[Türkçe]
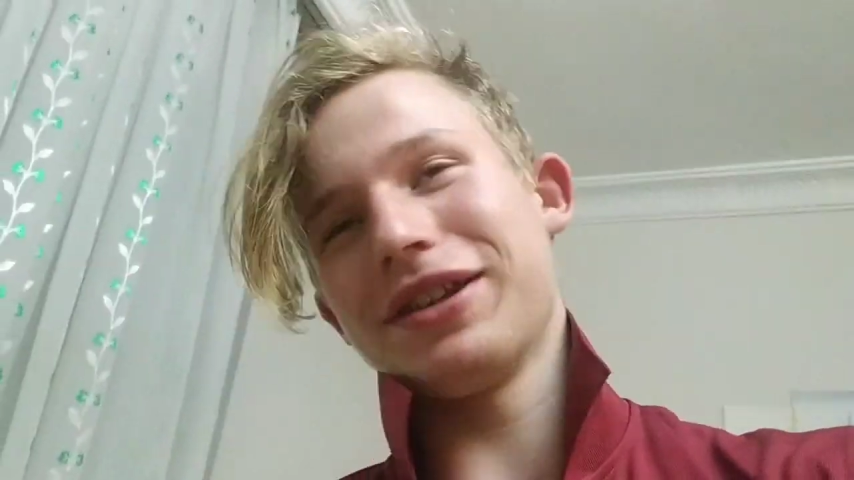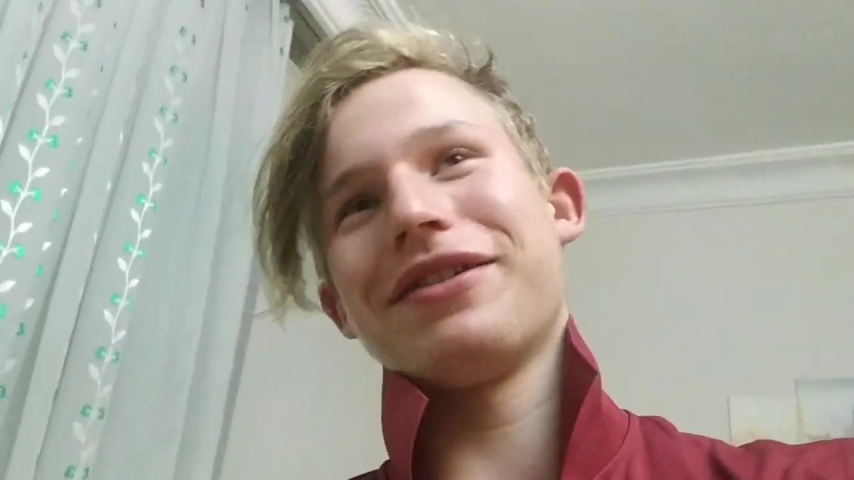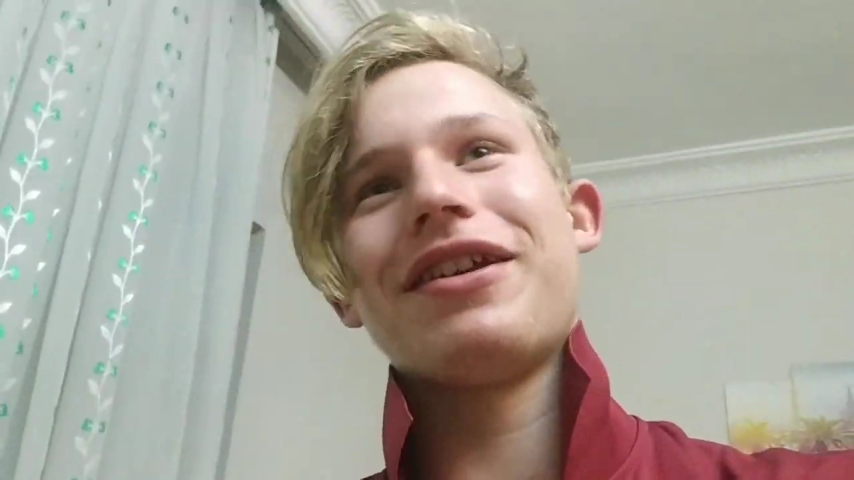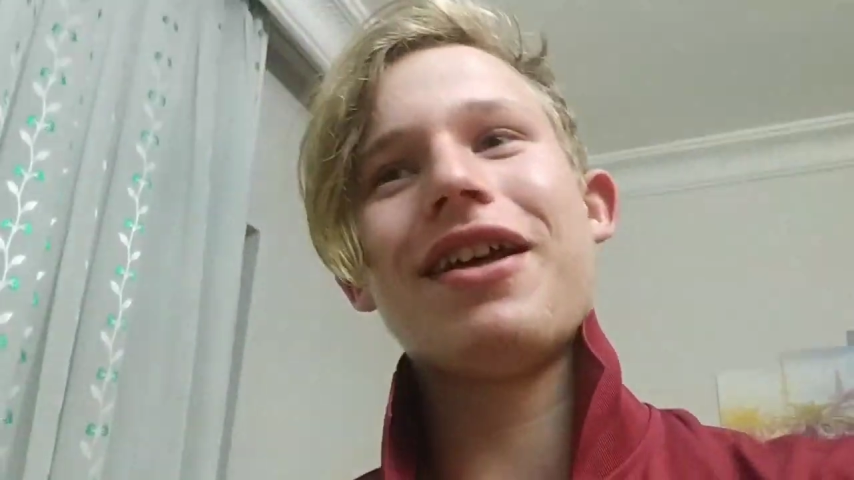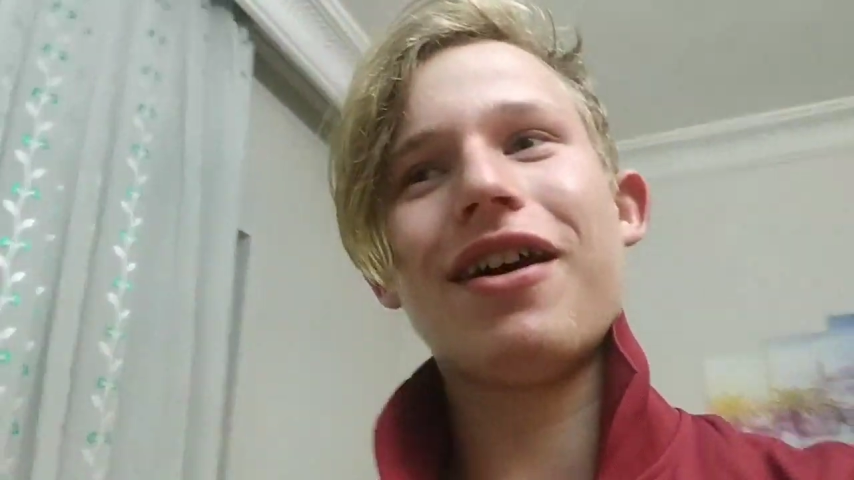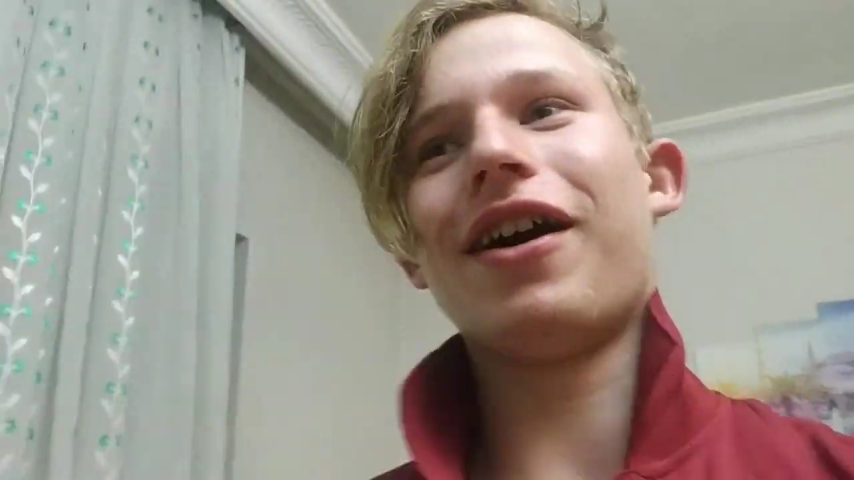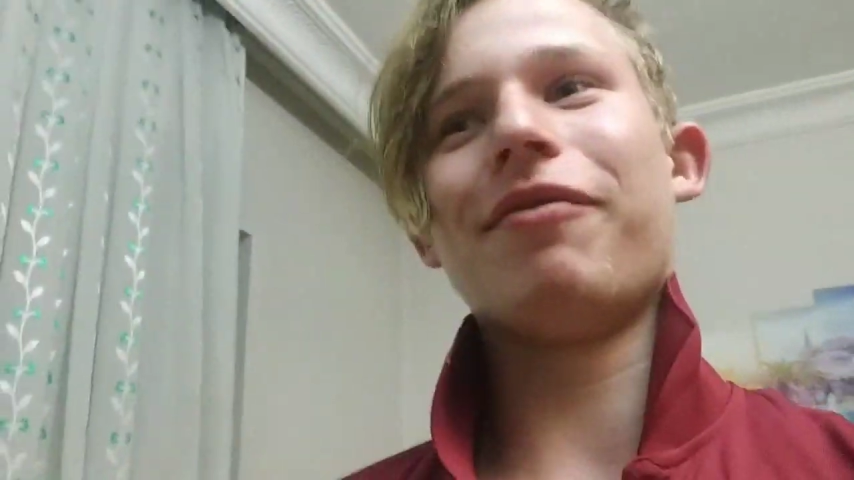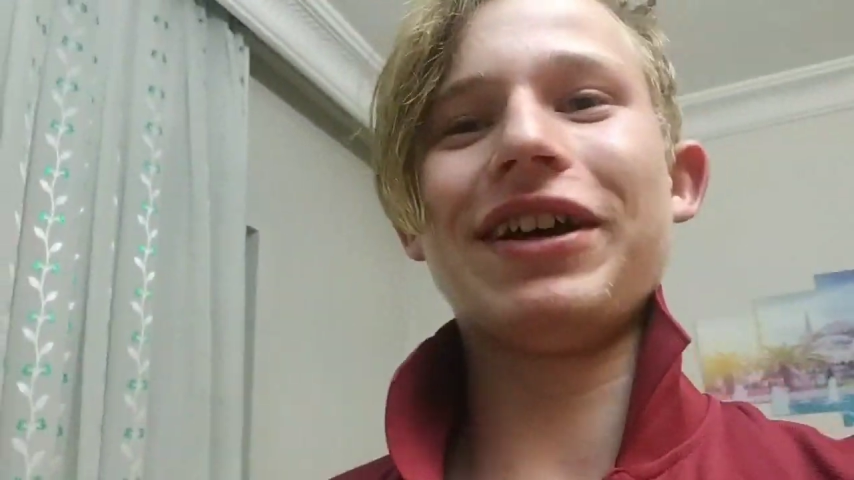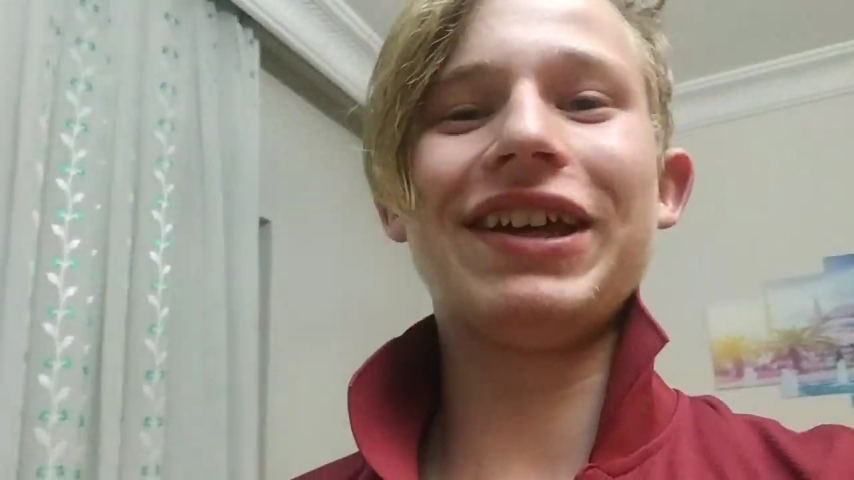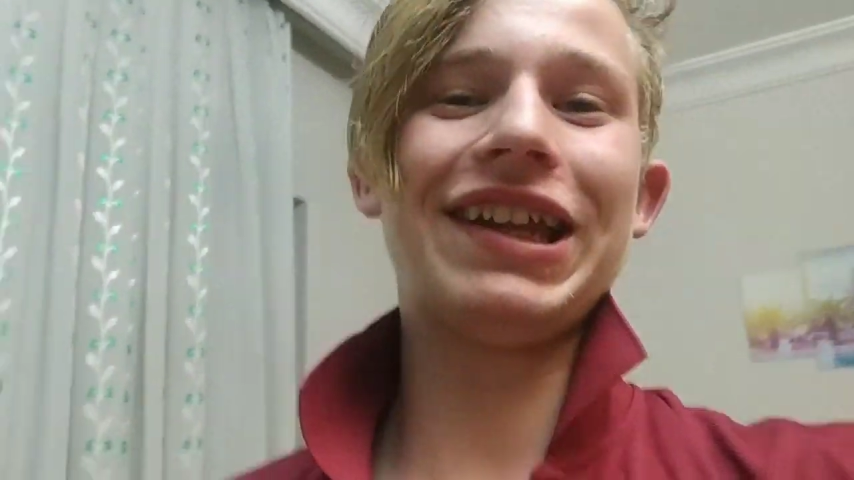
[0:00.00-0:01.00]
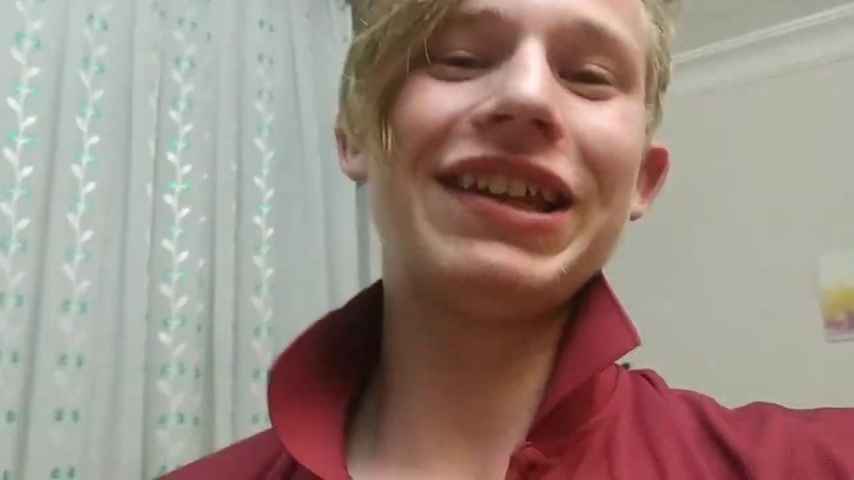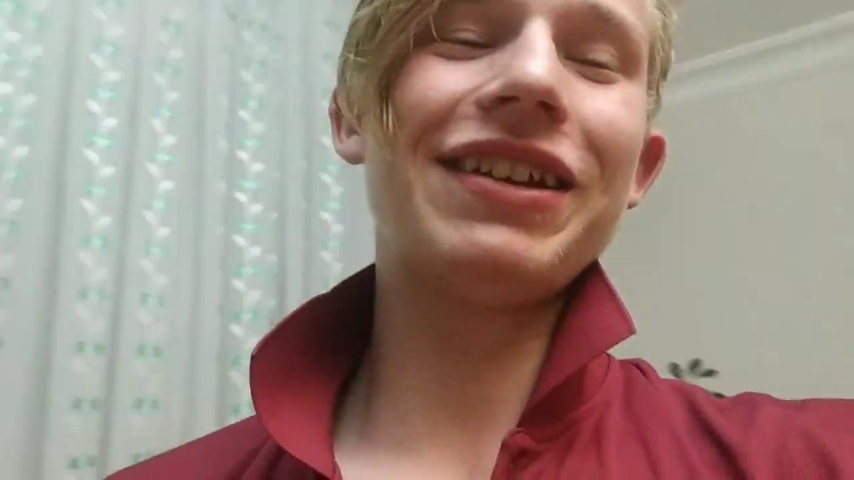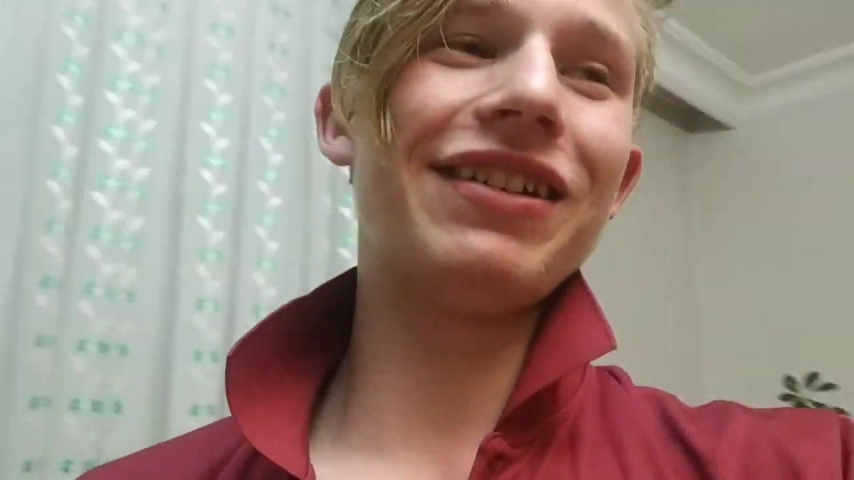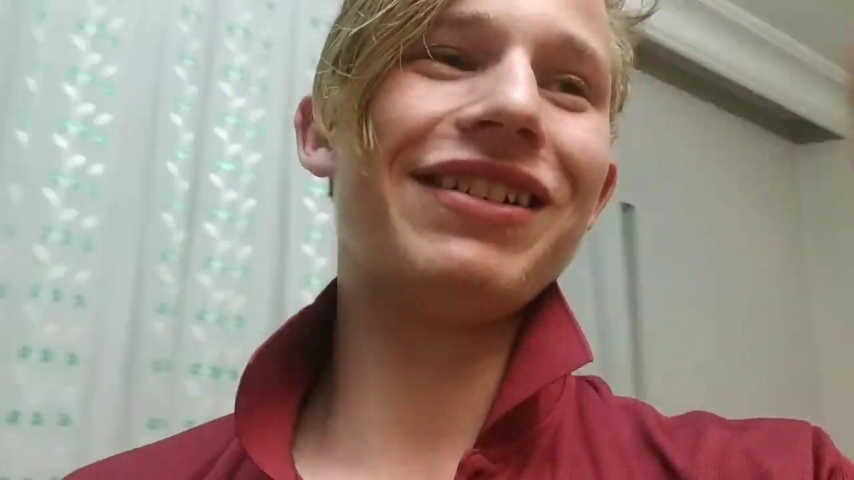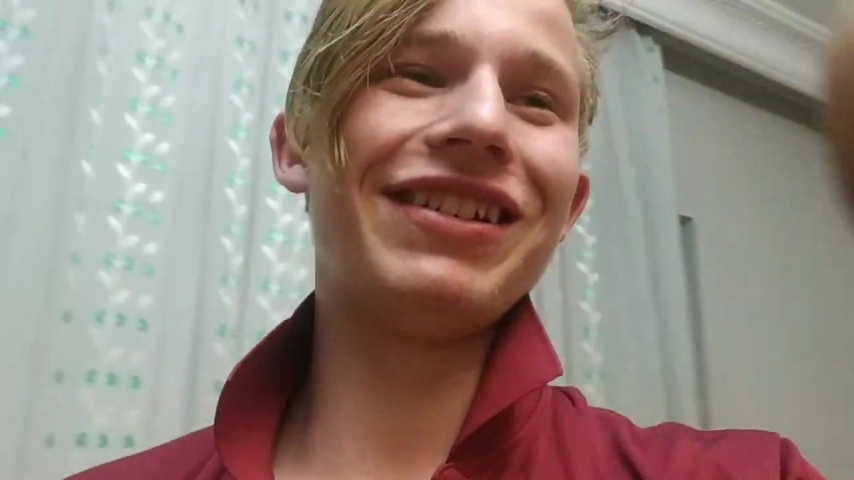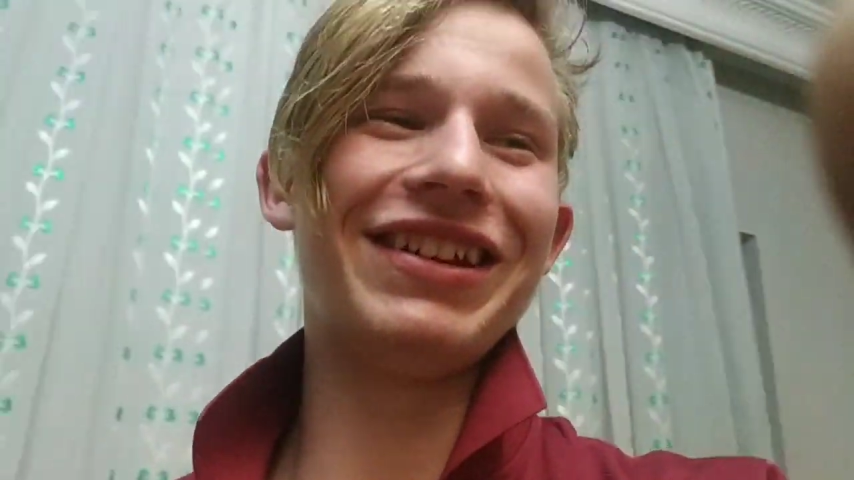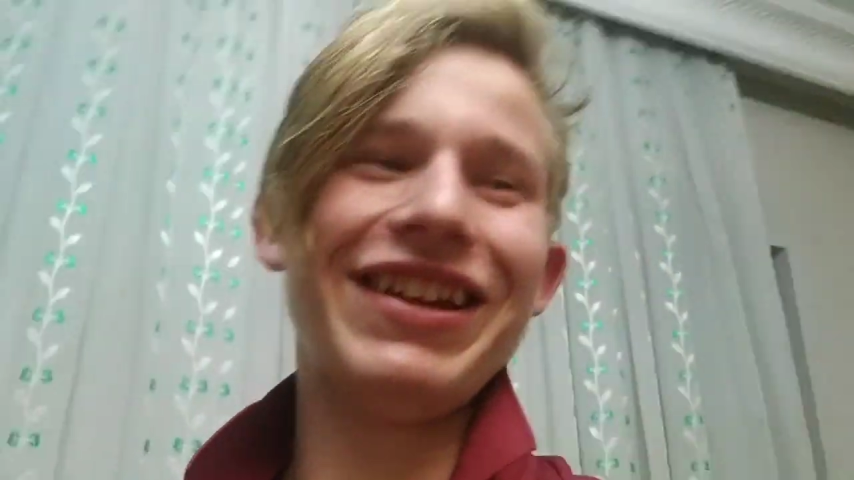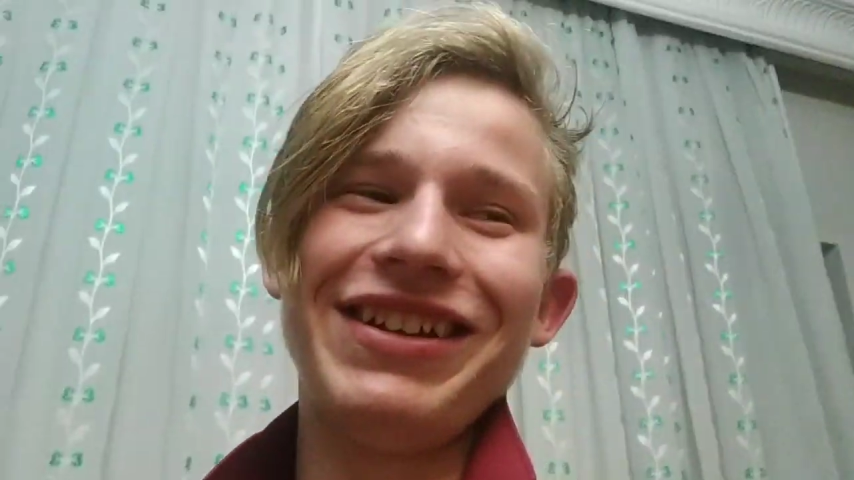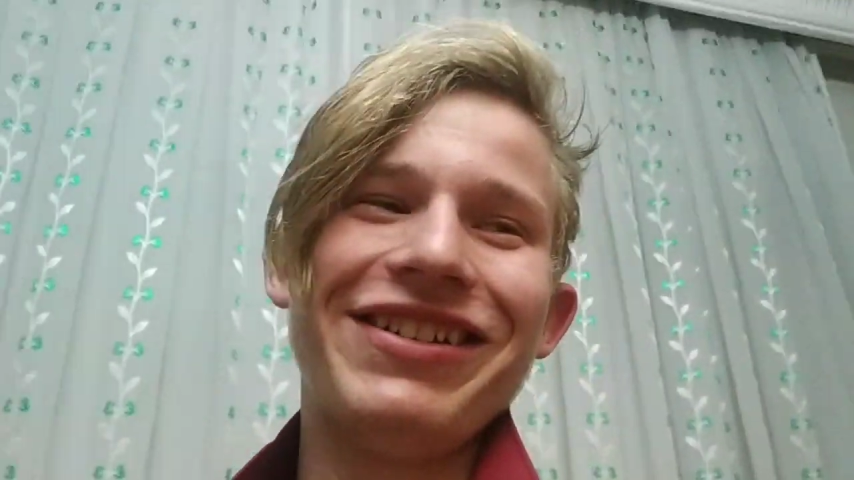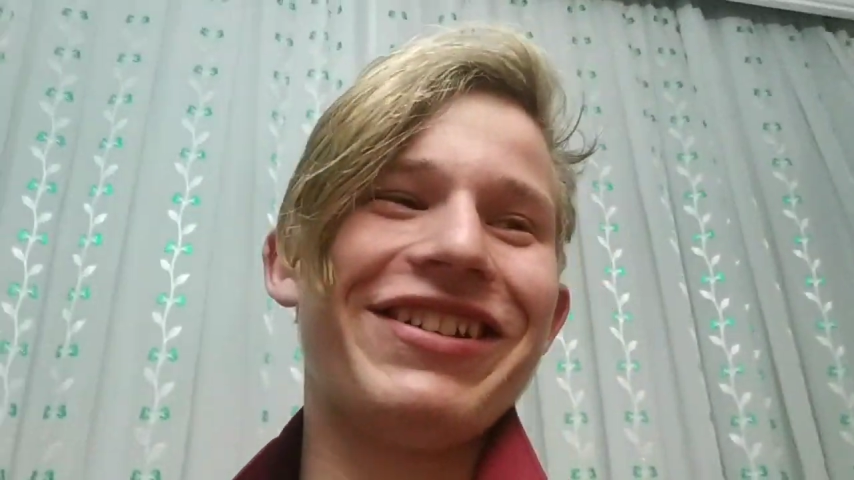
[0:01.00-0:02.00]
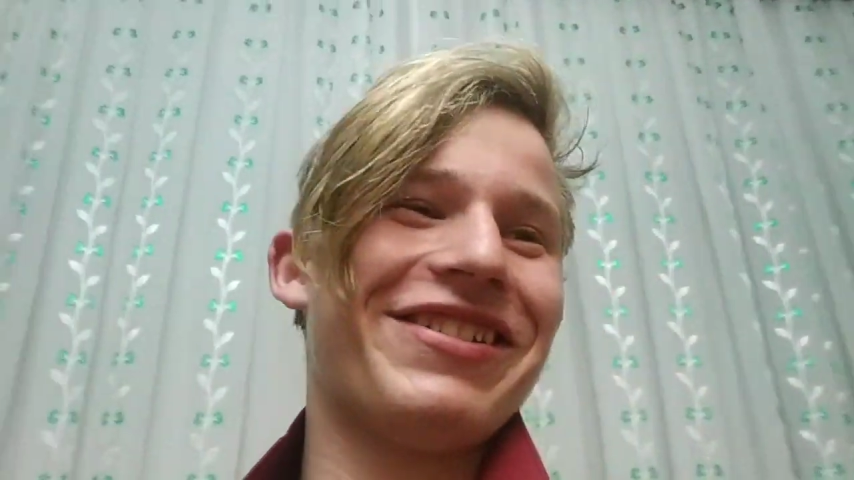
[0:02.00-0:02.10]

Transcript: ben. Ama yine de e, yani